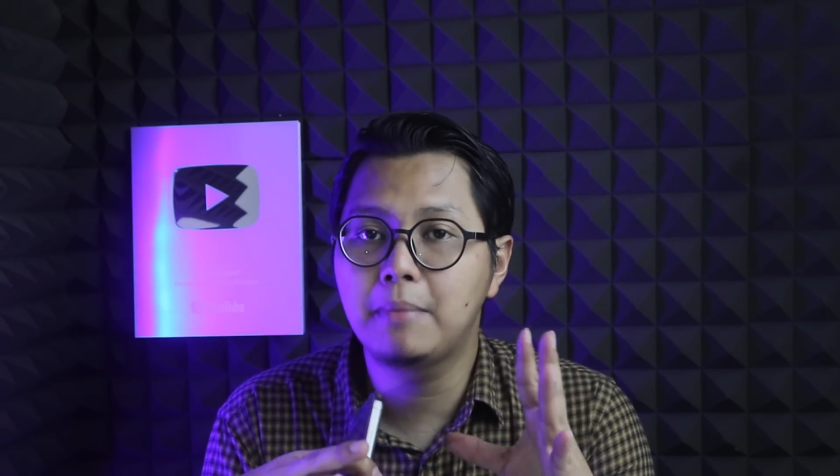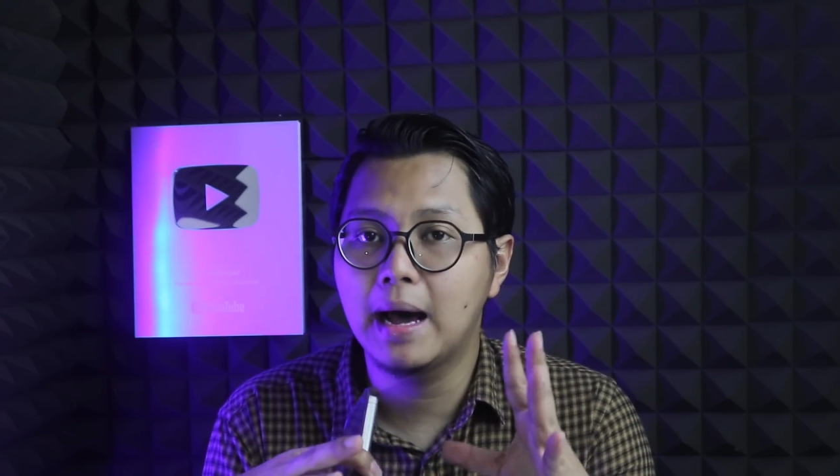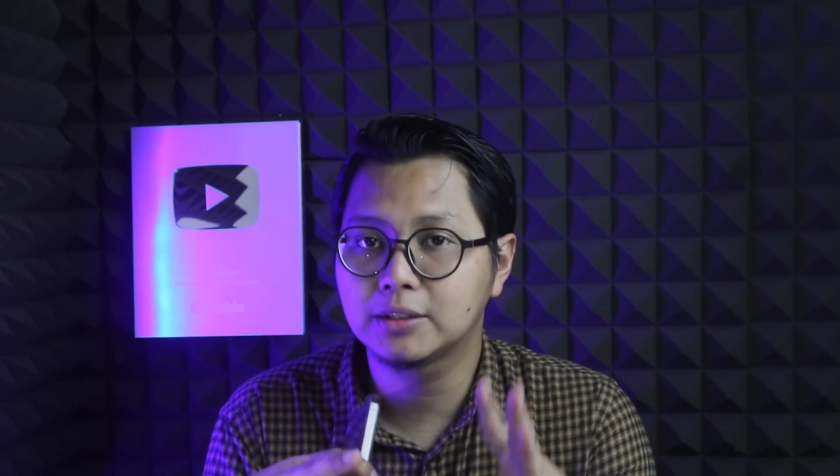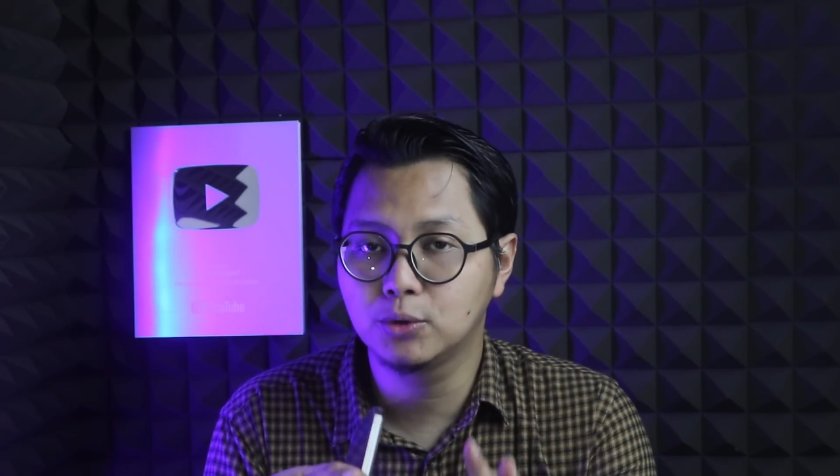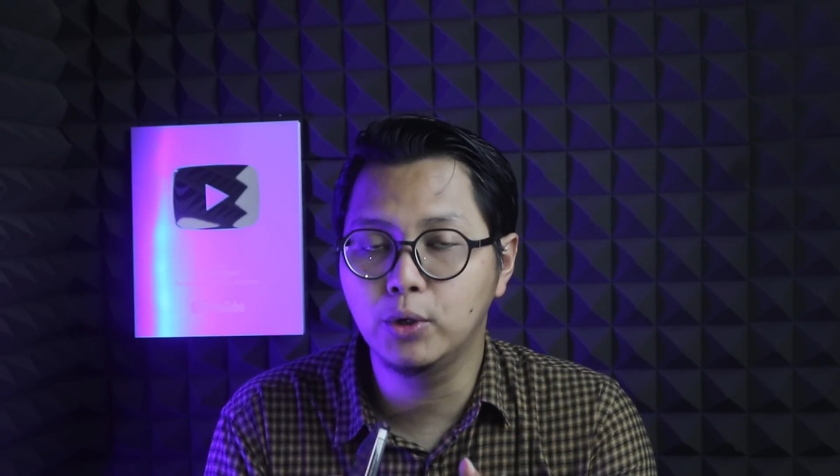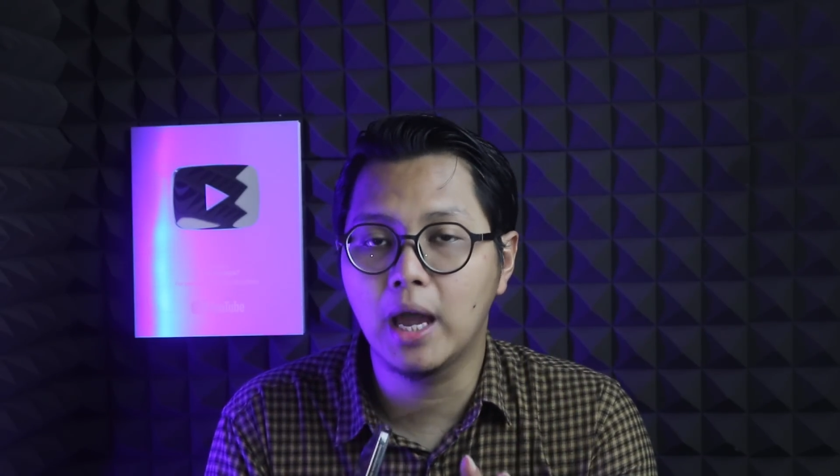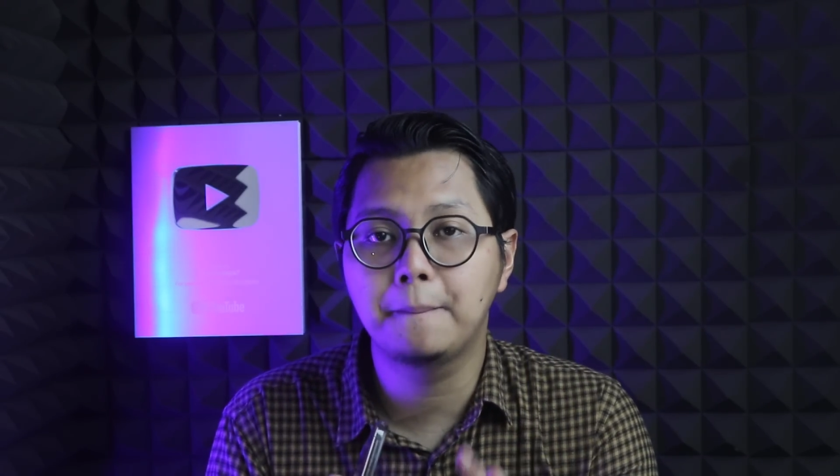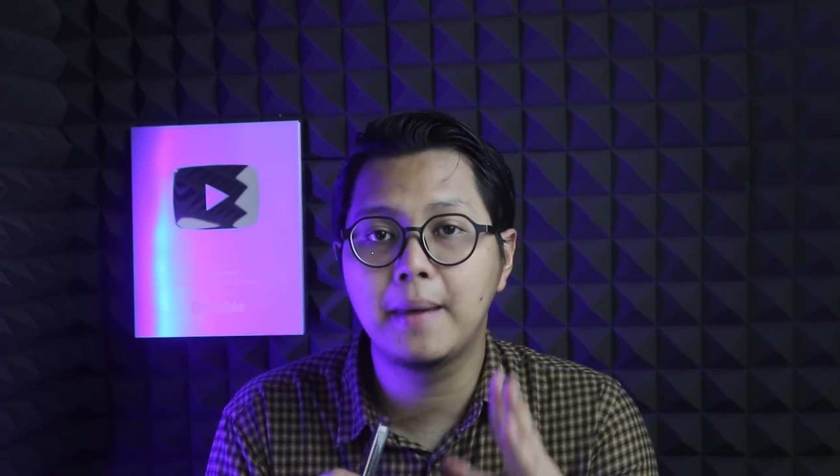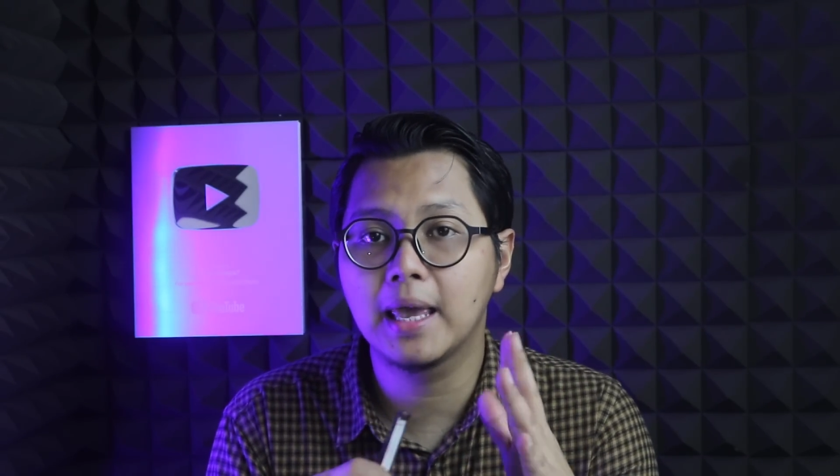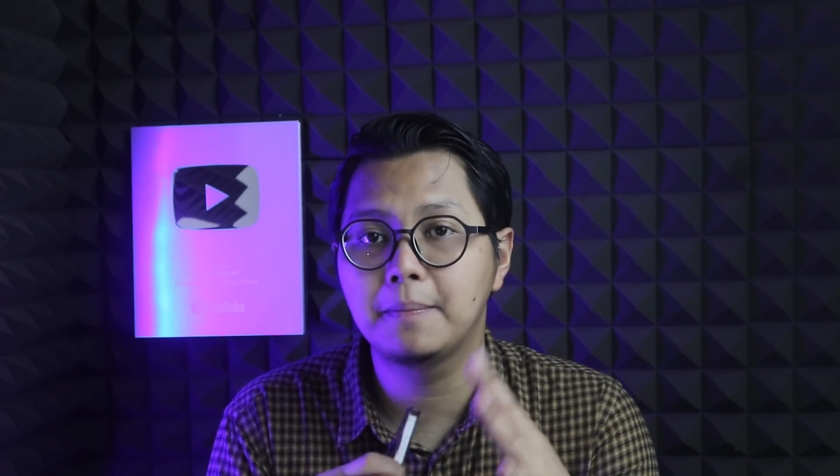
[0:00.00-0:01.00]
bahas dulu ya
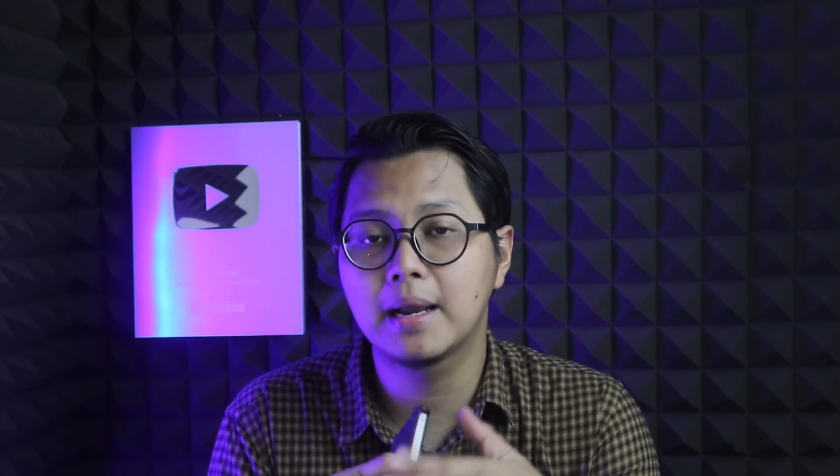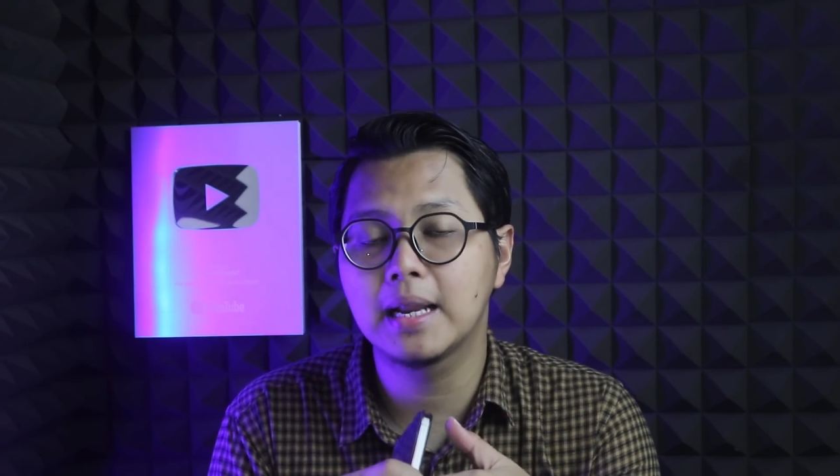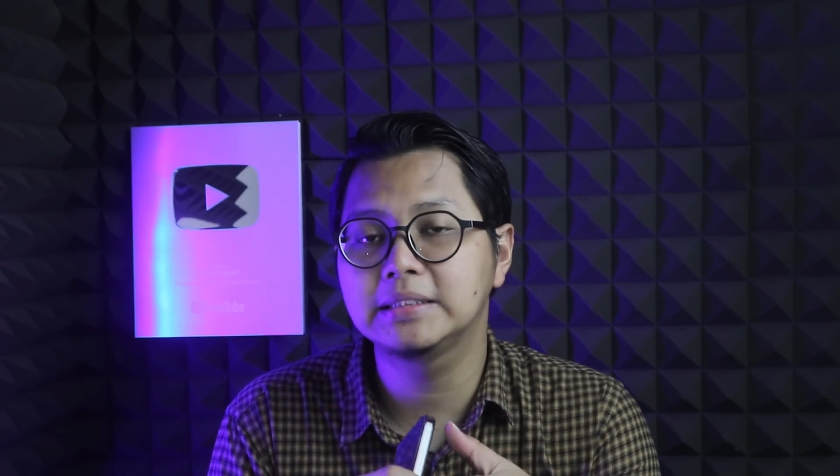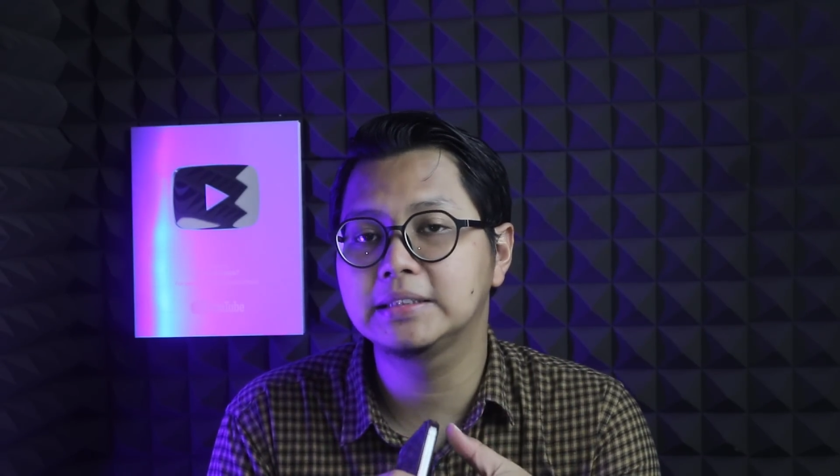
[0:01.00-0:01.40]
bagaimana